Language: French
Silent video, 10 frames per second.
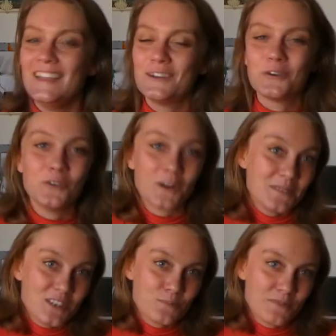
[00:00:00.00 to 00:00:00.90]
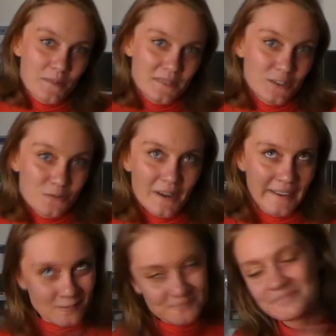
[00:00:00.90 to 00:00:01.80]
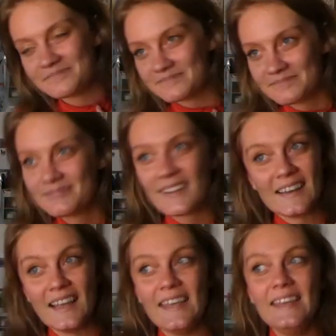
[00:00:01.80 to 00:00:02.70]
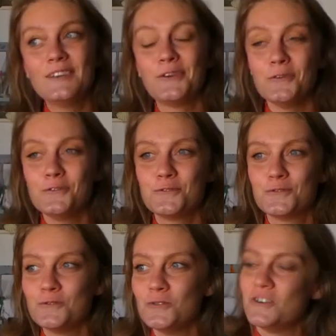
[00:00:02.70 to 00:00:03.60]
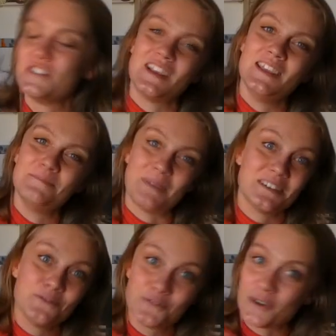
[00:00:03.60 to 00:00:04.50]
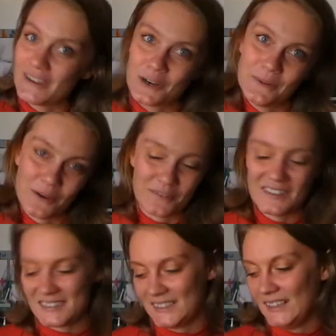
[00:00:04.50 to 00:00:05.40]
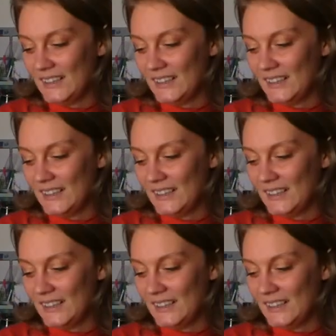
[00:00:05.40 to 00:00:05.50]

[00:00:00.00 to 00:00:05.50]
et comme si je pouvais me dédoubler, et que du coup, euh, j'allais passer du temps avec lui en fait.